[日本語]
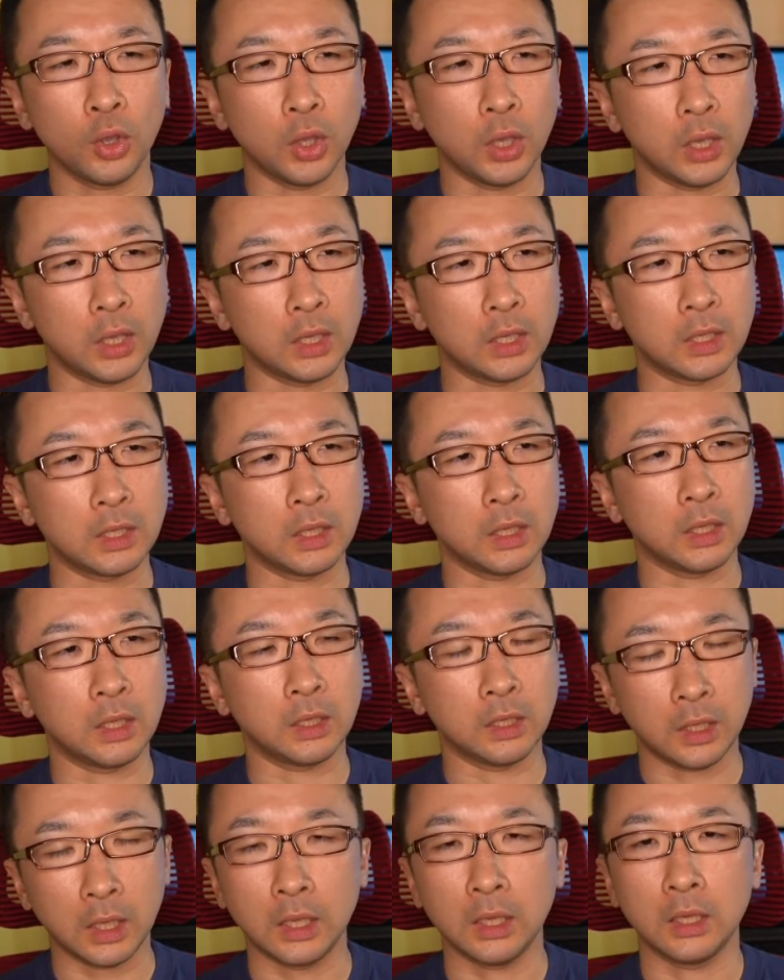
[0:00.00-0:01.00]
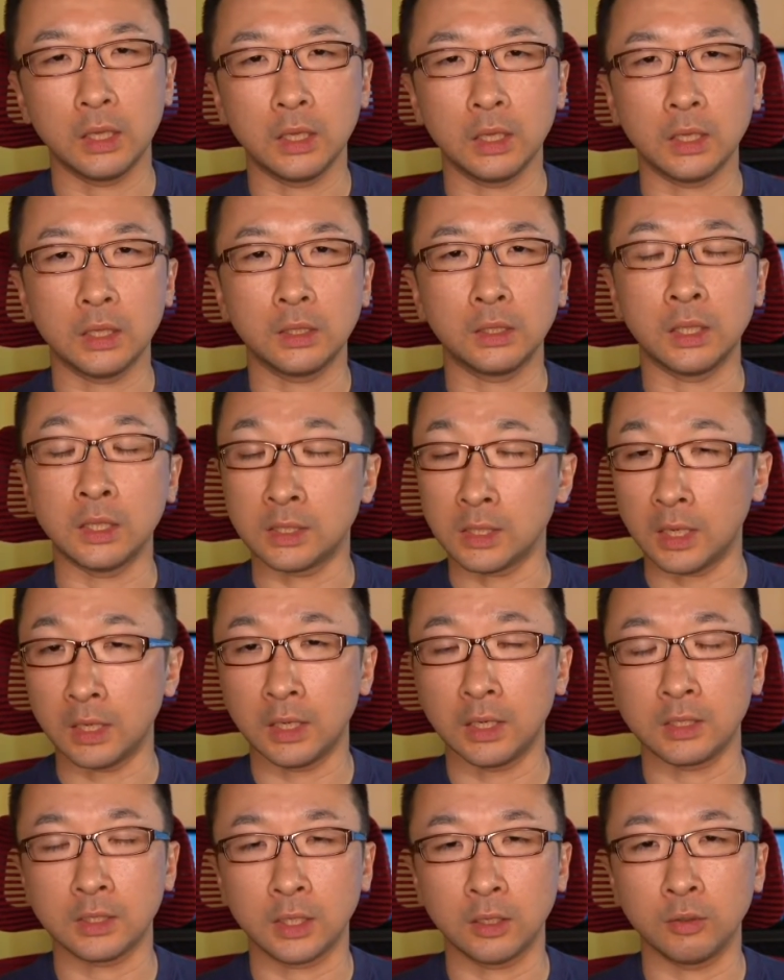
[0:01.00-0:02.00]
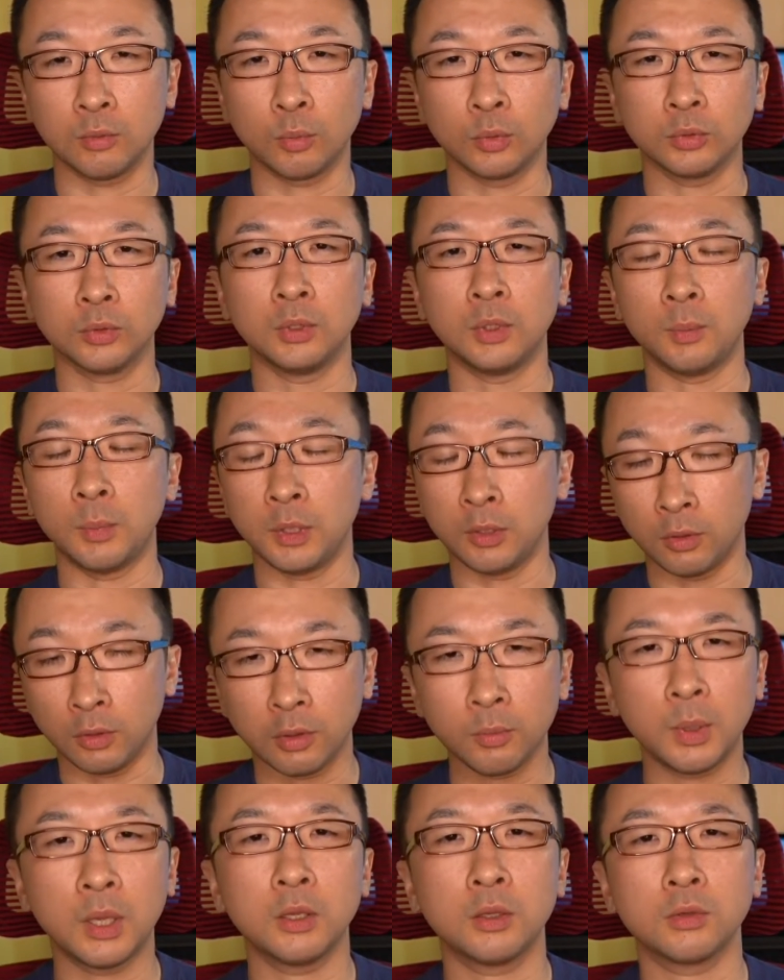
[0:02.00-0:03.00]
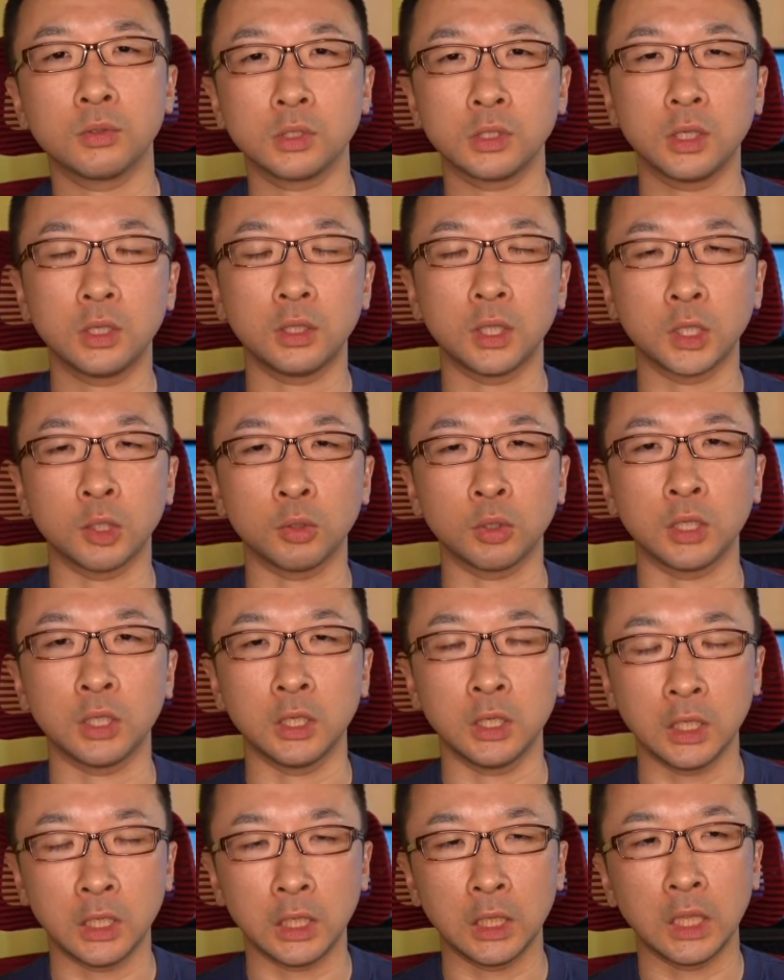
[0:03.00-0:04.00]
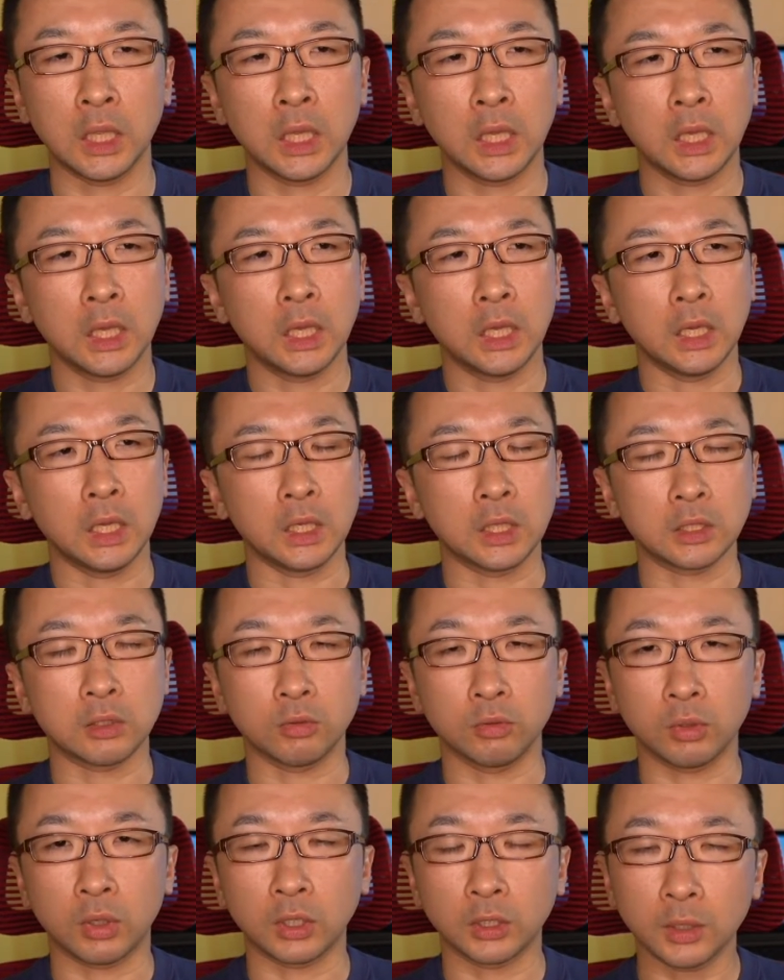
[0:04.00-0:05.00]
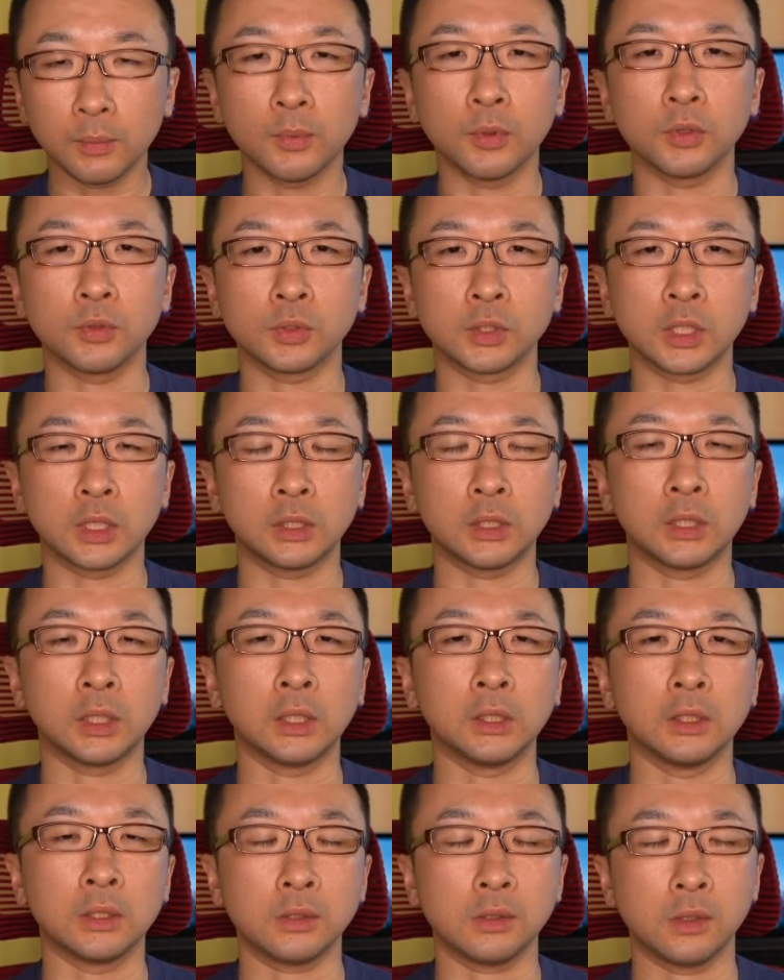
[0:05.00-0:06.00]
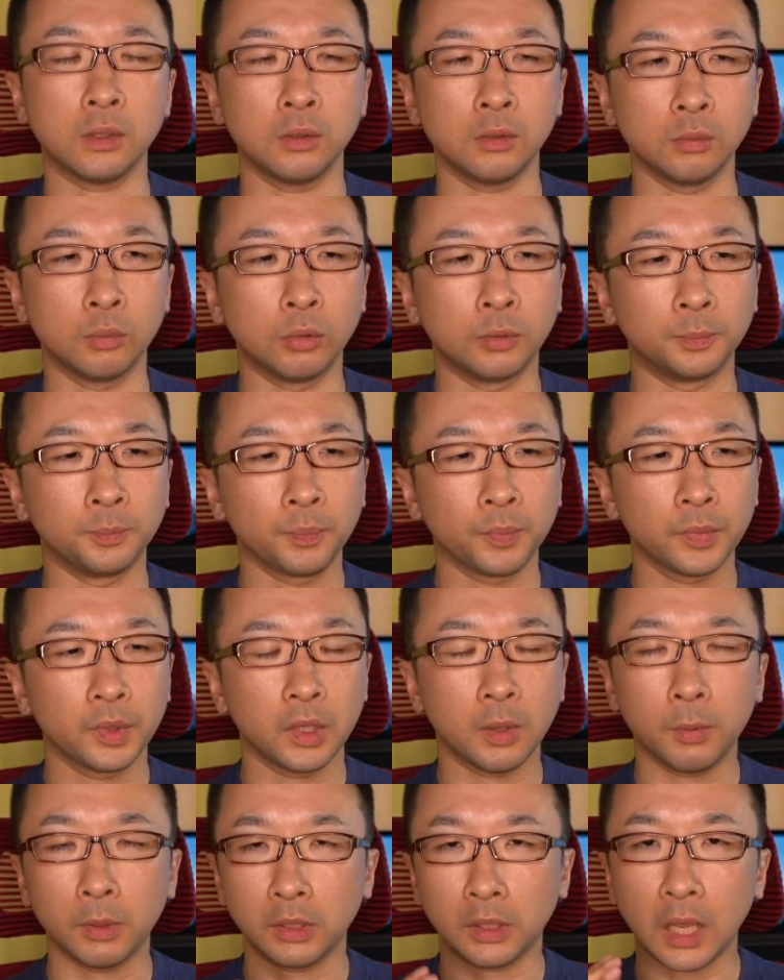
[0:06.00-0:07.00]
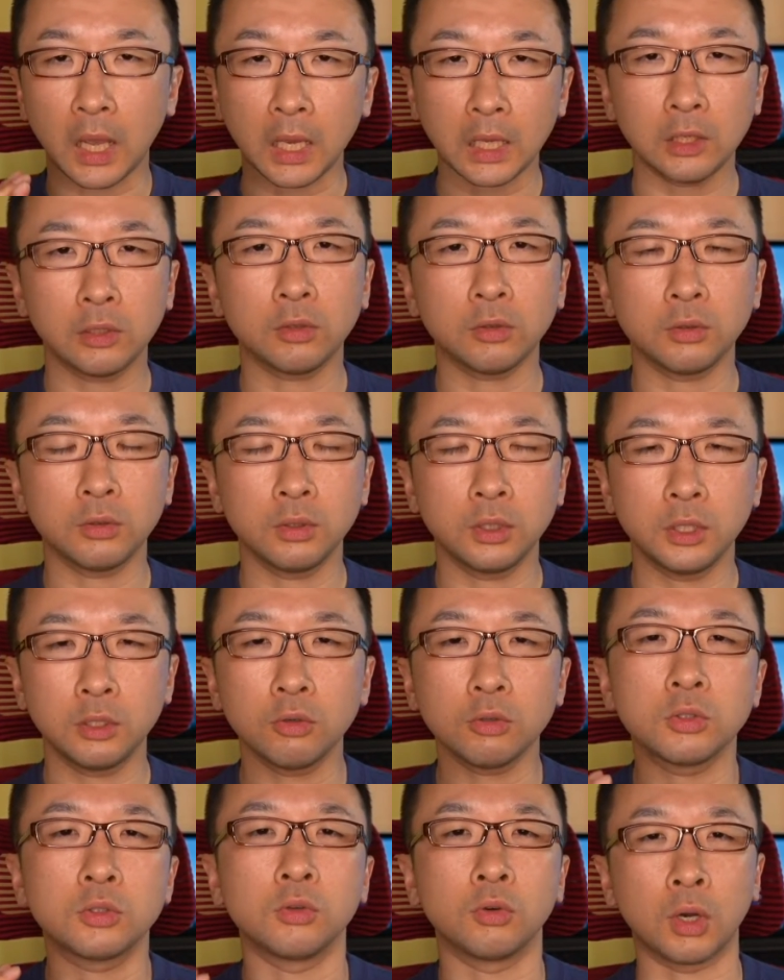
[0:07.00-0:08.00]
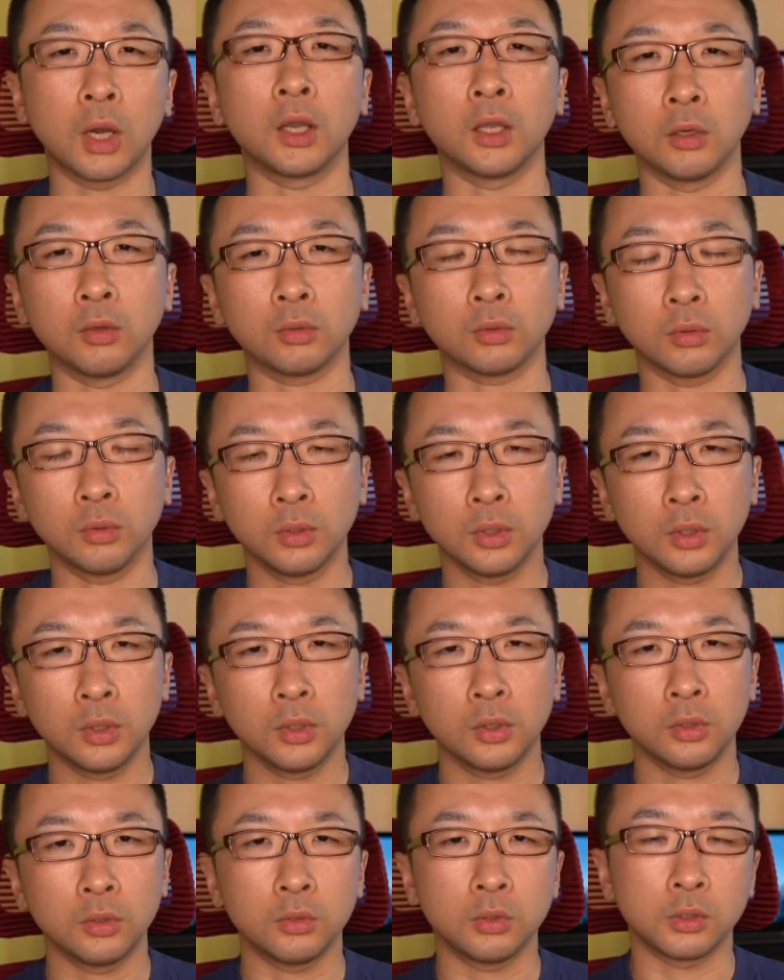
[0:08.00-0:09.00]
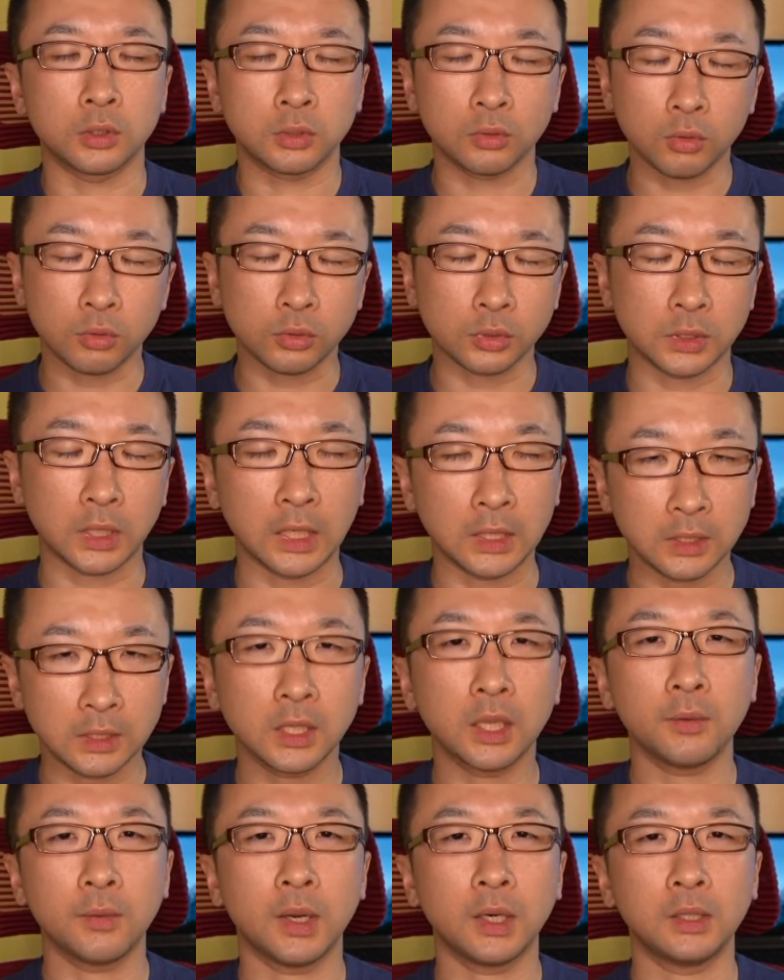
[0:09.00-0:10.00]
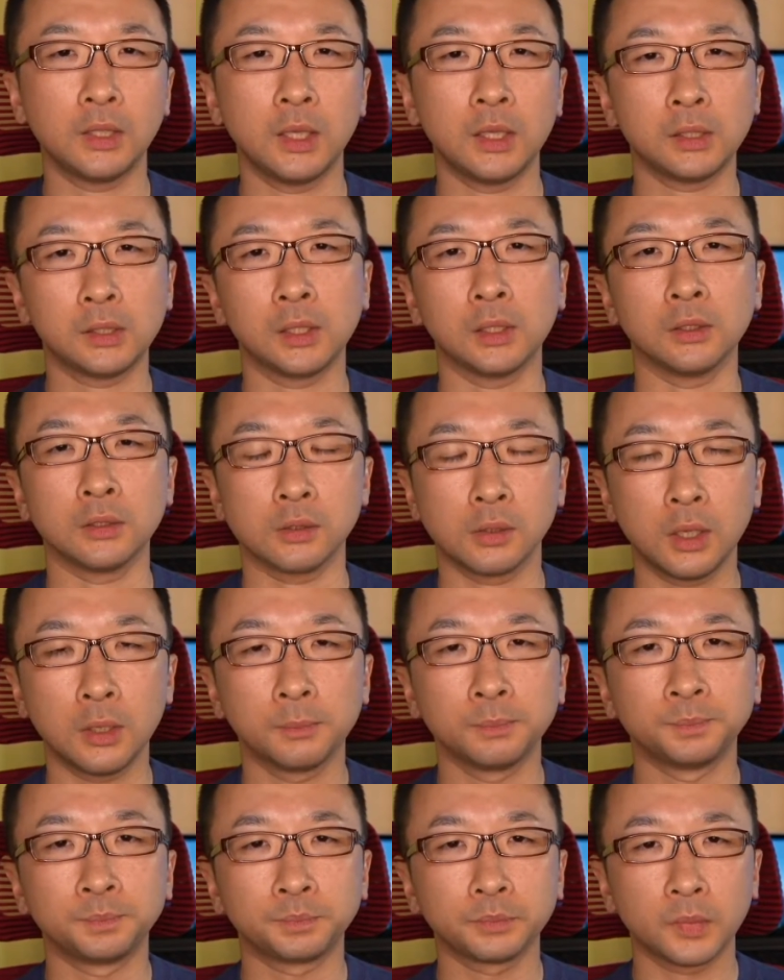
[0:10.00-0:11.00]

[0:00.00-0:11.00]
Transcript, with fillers: えー、ね、デザイナーさんのもとでいろいろ勉強していた時に、えその方もおっしゃってたんですけれども、やっぱりタイトルに命をかけろというふうにすごく散々言われてきたんですね。